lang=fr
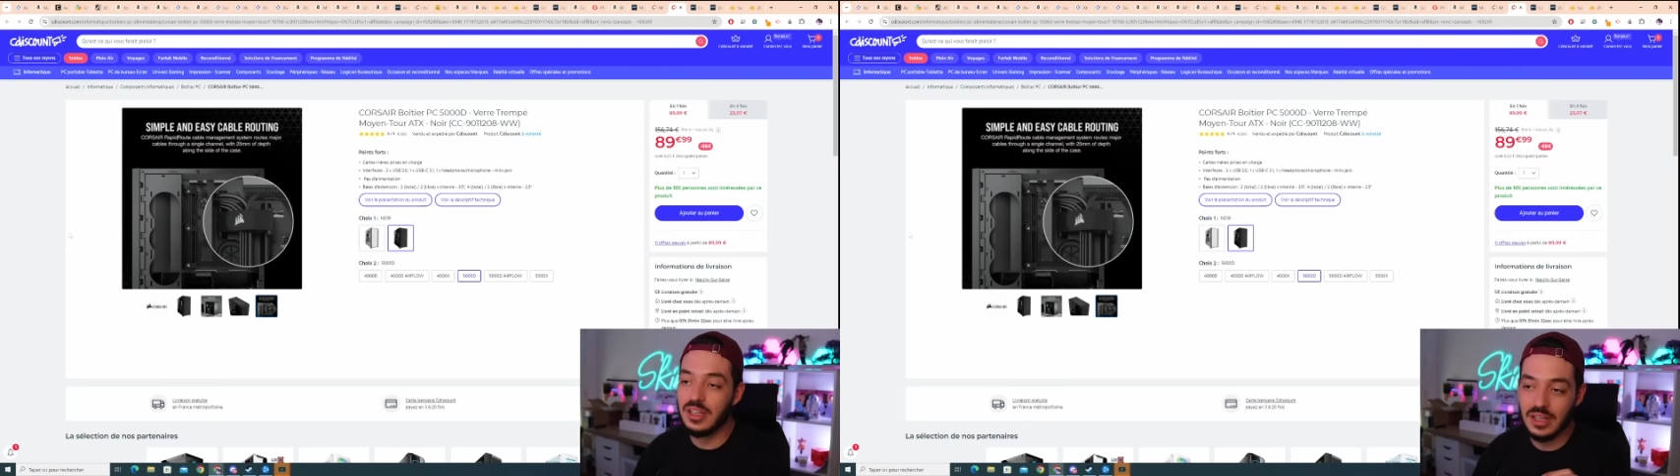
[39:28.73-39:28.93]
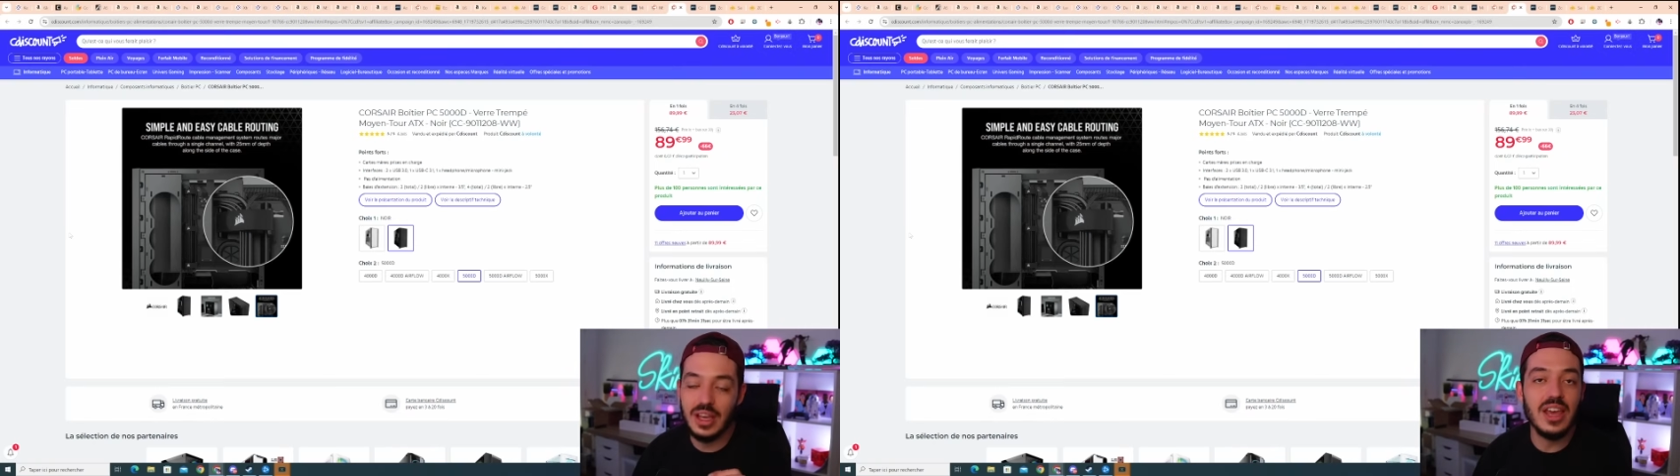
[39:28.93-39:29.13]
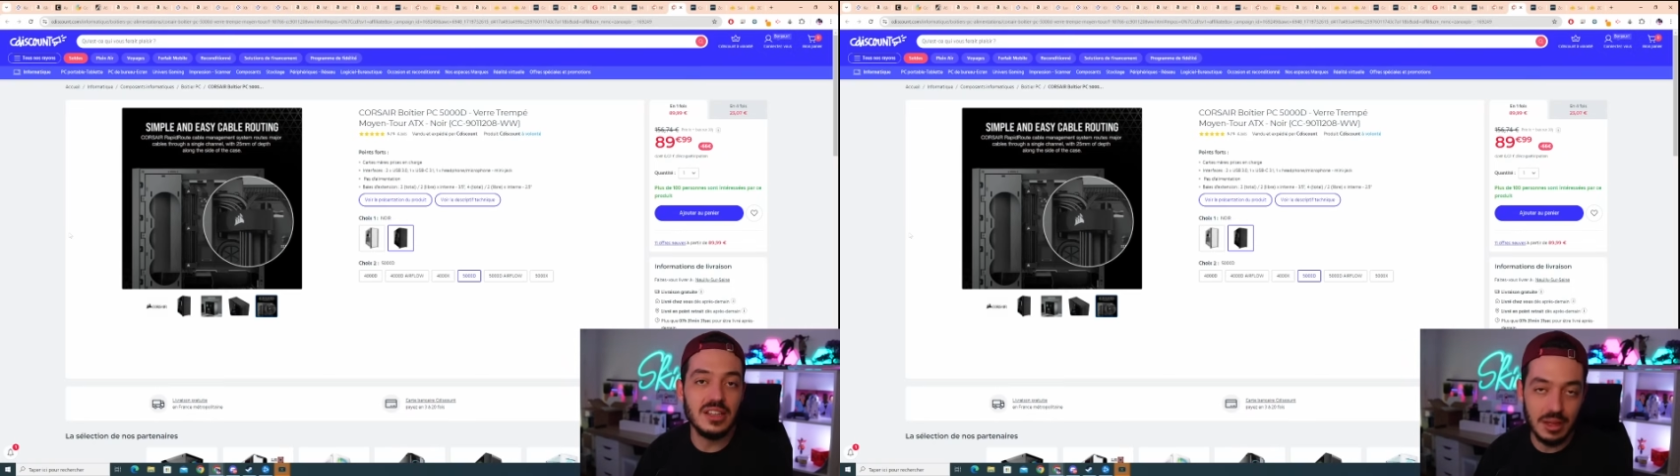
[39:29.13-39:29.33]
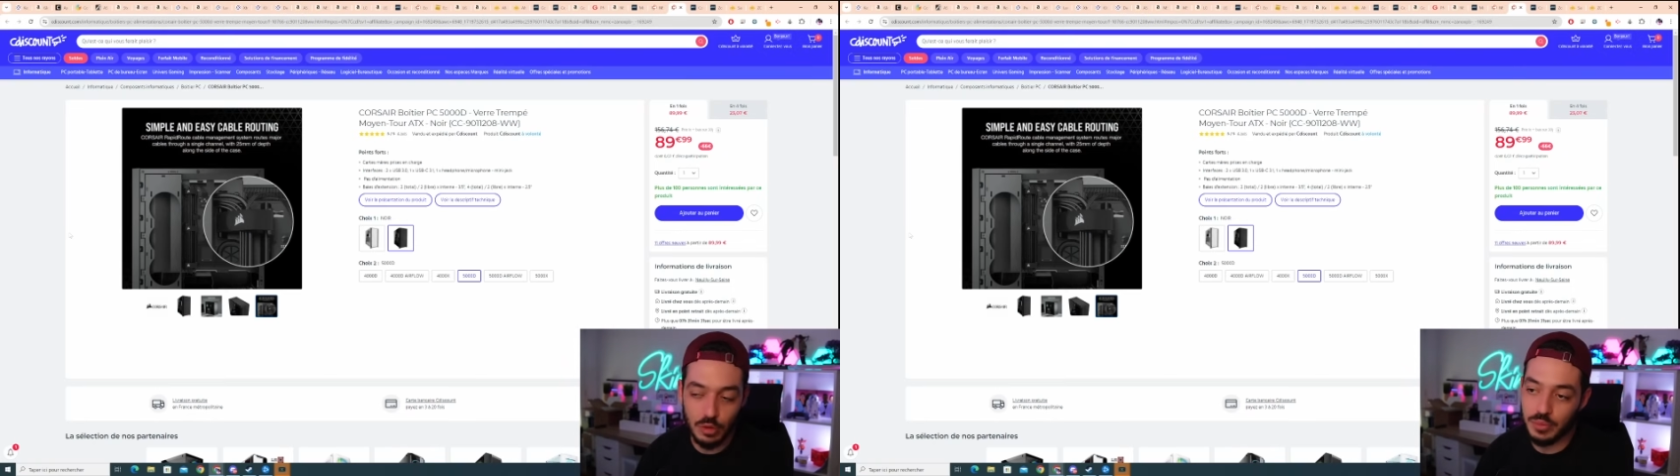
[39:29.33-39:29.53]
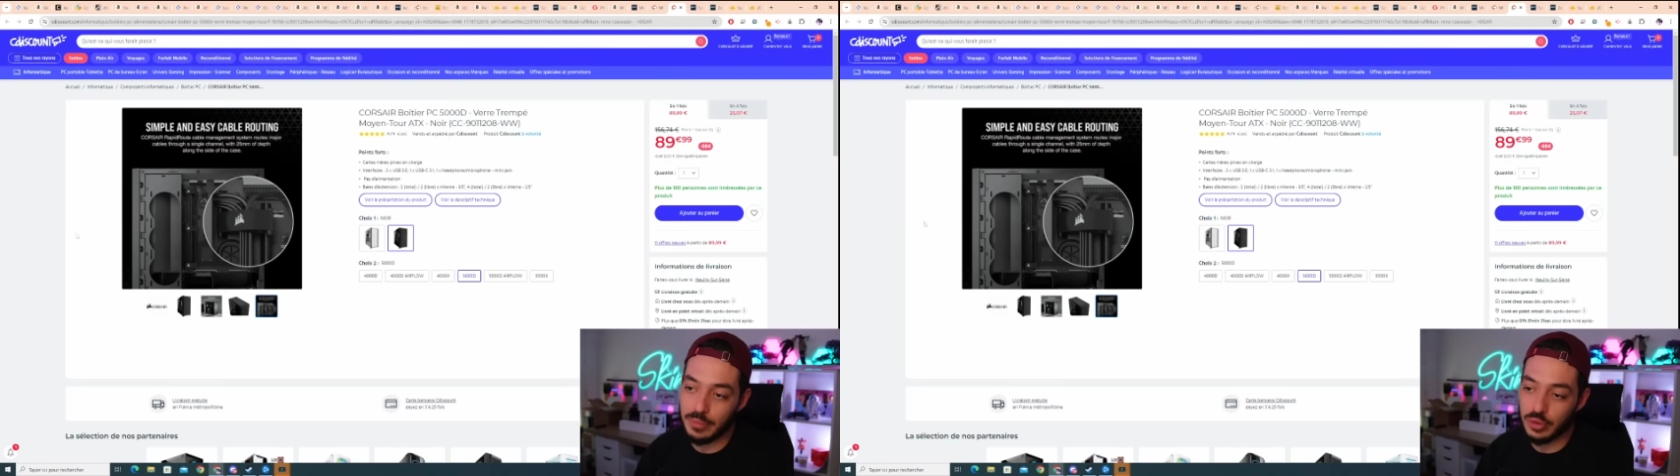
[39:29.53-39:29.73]
qui est
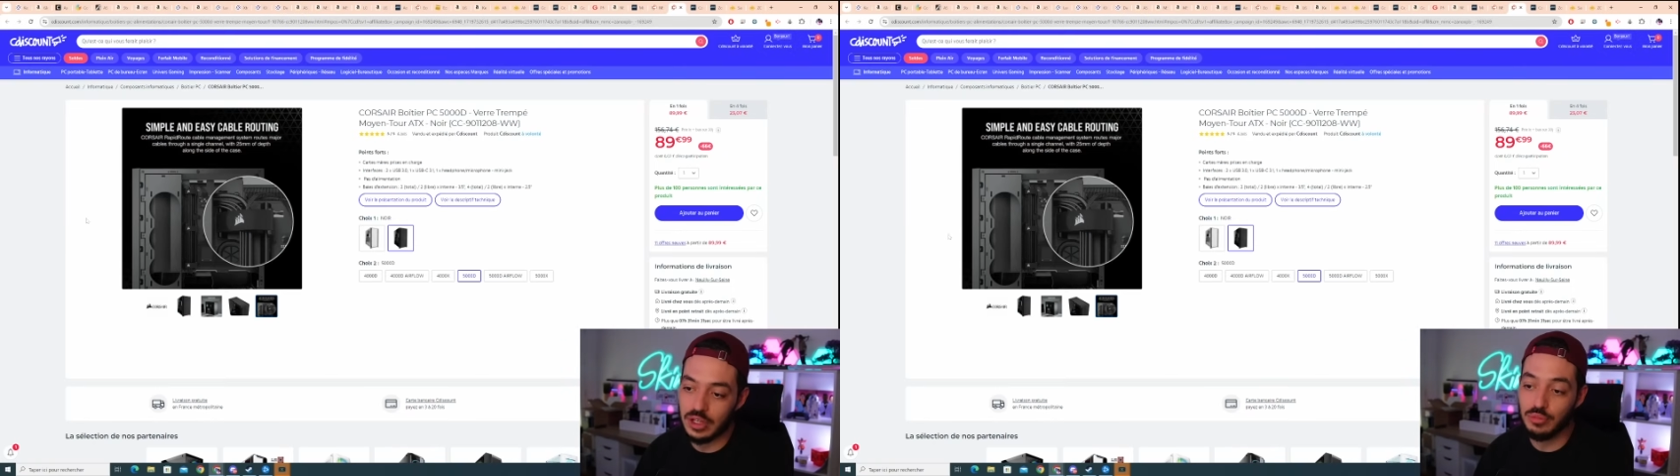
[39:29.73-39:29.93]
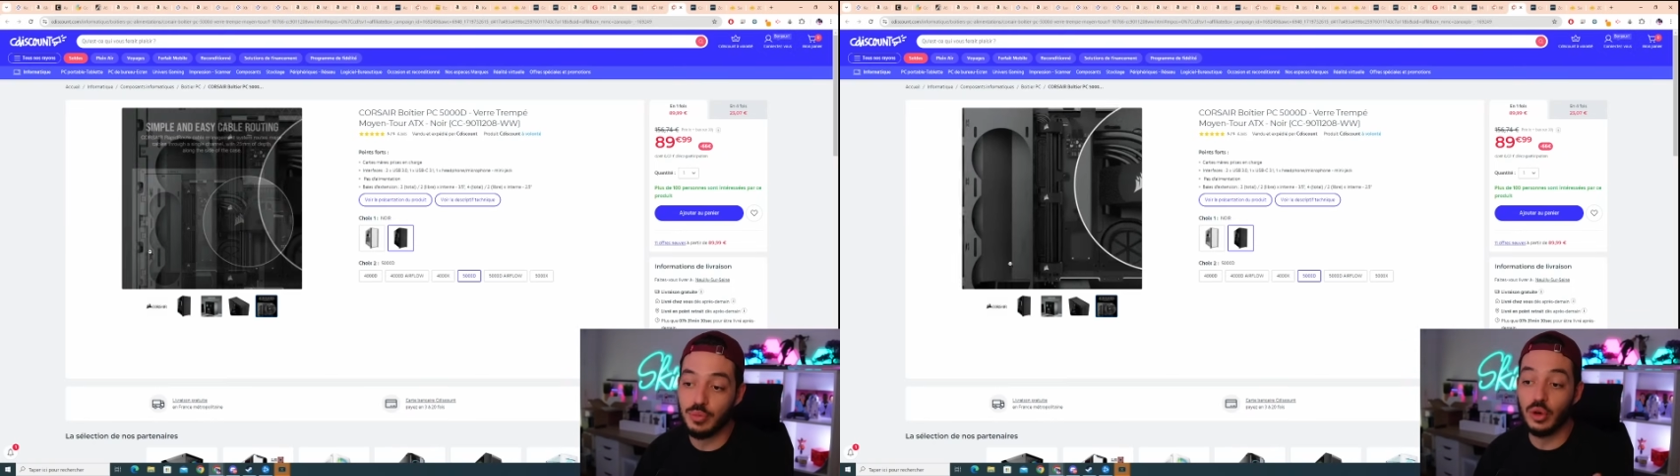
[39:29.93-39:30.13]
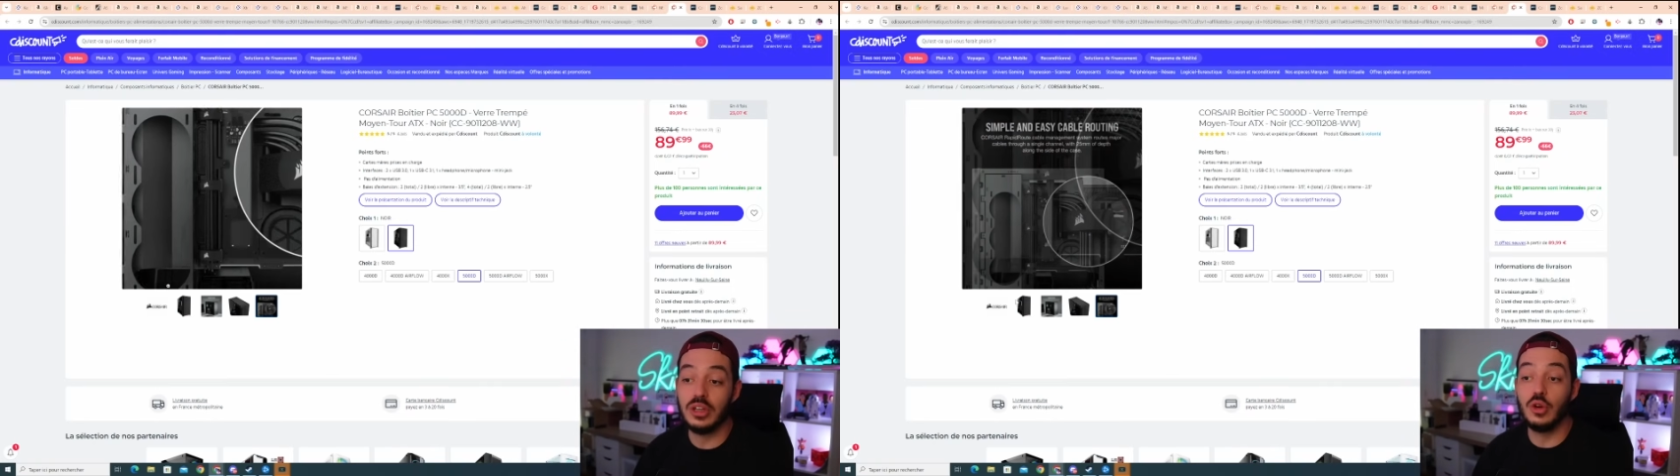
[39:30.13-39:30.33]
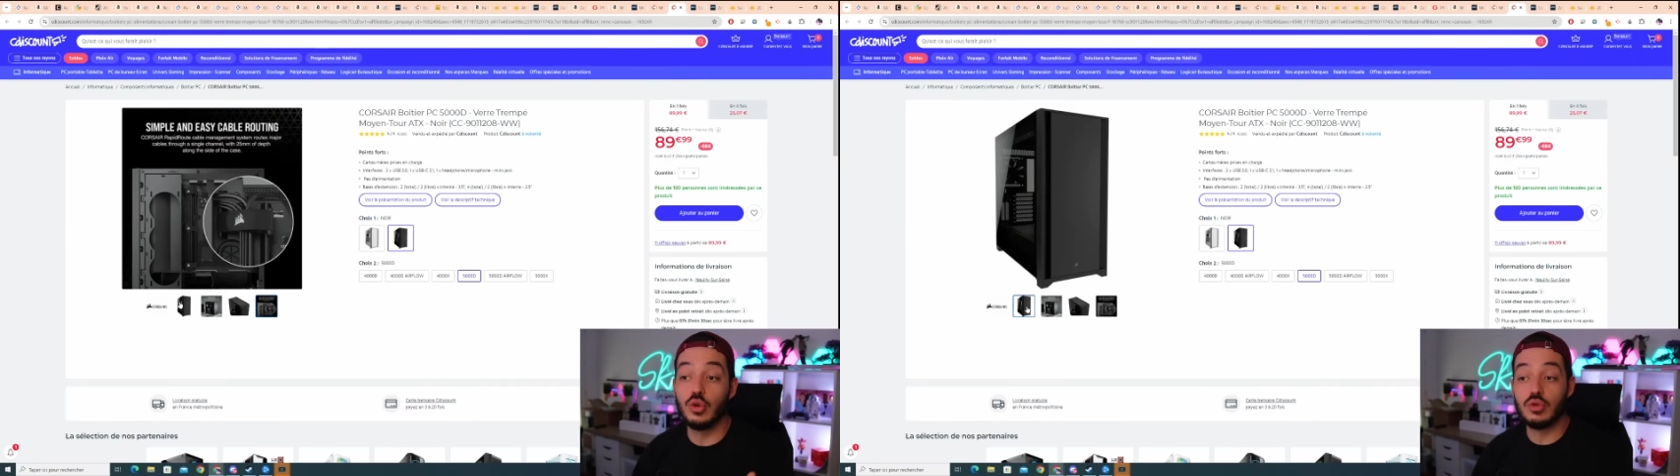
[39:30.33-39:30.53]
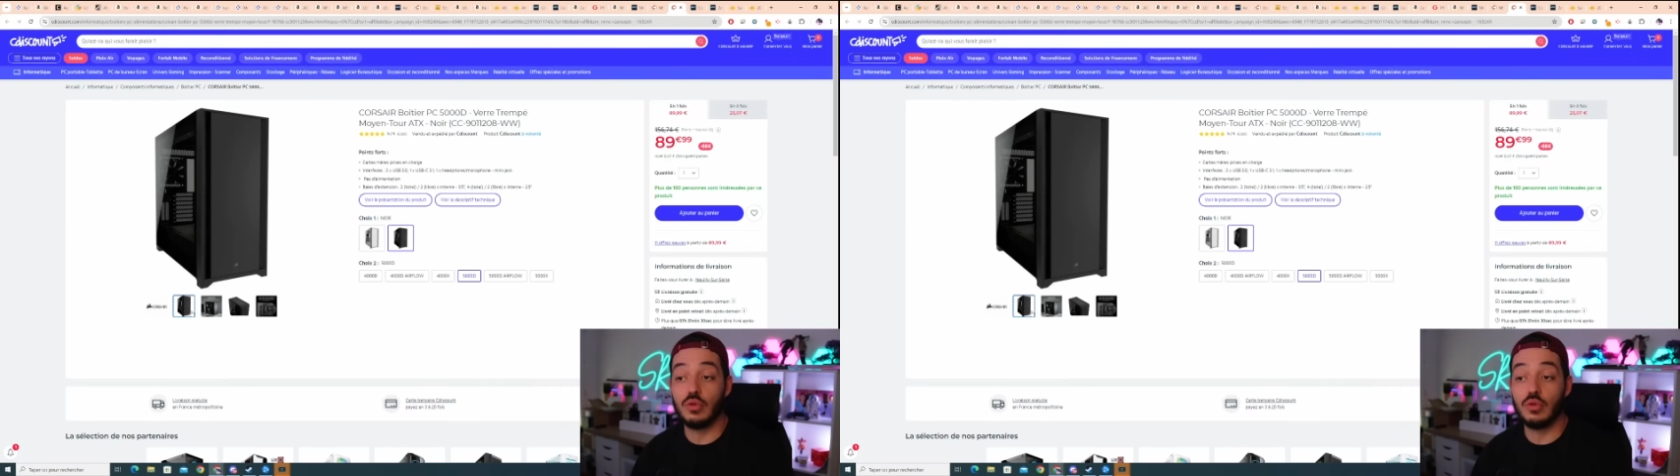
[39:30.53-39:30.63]
extrêmement bien pensé pour prendre des grosses